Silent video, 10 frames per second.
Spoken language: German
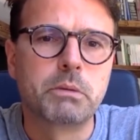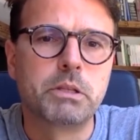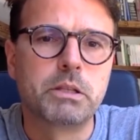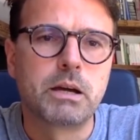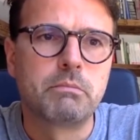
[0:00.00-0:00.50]

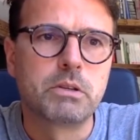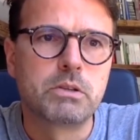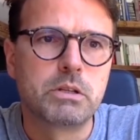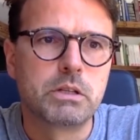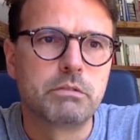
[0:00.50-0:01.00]
Damit haben, was
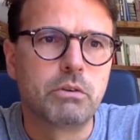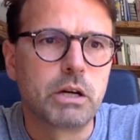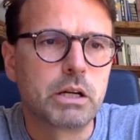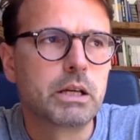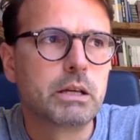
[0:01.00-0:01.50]
ihnen da
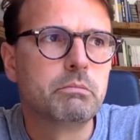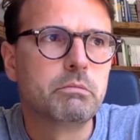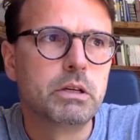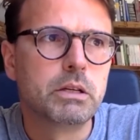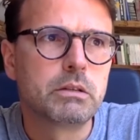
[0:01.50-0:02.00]

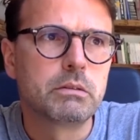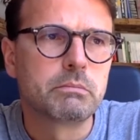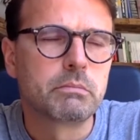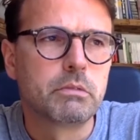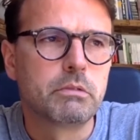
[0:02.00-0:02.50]
vorgegeben wird
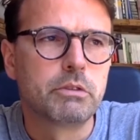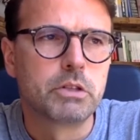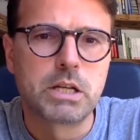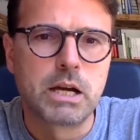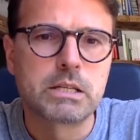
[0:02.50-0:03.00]
von
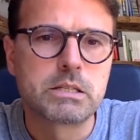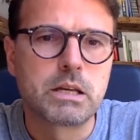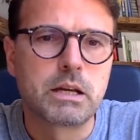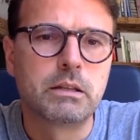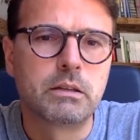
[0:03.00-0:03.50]

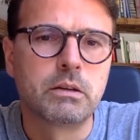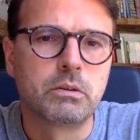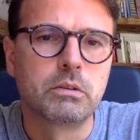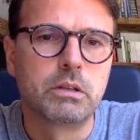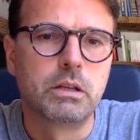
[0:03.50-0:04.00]
Staatsseite
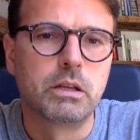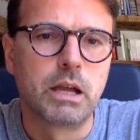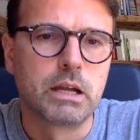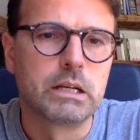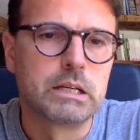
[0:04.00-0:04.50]
und die
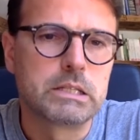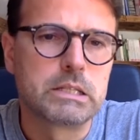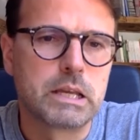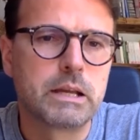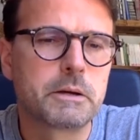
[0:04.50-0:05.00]
eigentlich
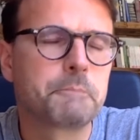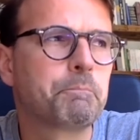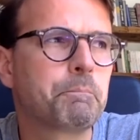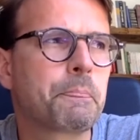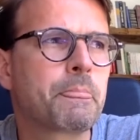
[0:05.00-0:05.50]
sehr
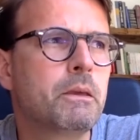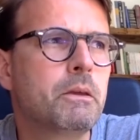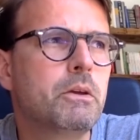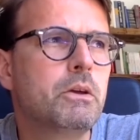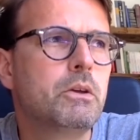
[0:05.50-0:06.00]

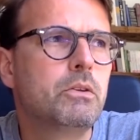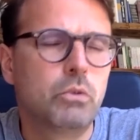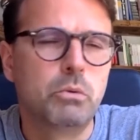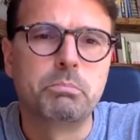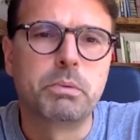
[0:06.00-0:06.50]

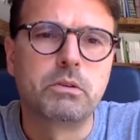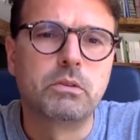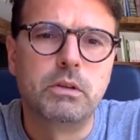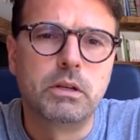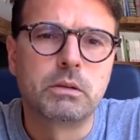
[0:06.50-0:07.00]

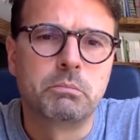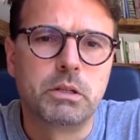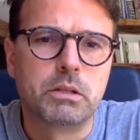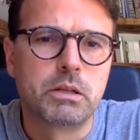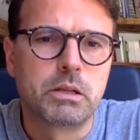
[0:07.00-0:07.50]
sympathisieren
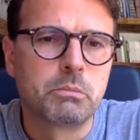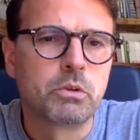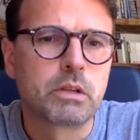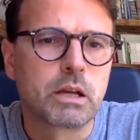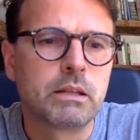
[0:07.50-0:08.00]
mit den
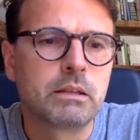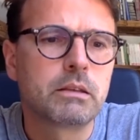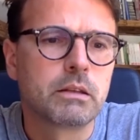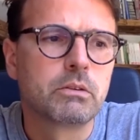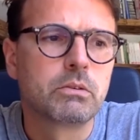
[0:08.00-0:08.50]

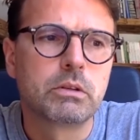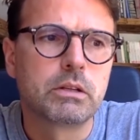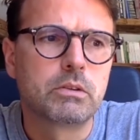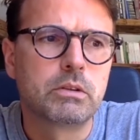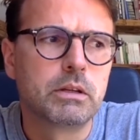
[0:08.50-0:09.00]
Demonstranten, also
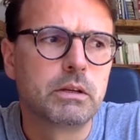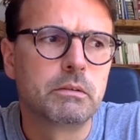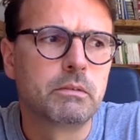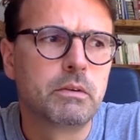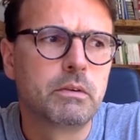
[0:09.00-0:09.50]
dass sie,